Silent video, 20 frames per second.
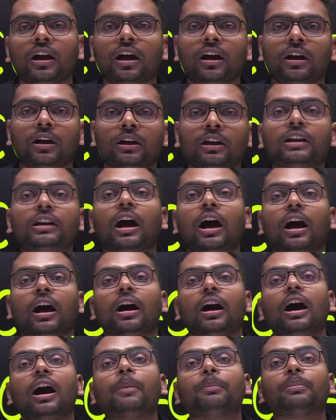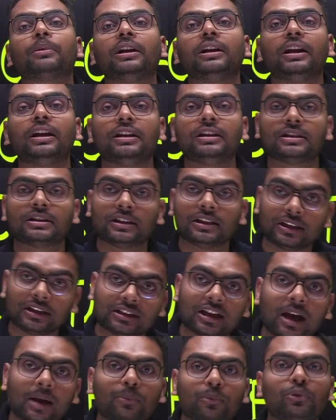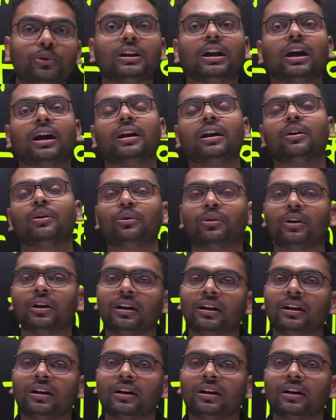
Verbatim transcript: लेकिन हाँ आपके लिए इस एग्जाम को निकालना है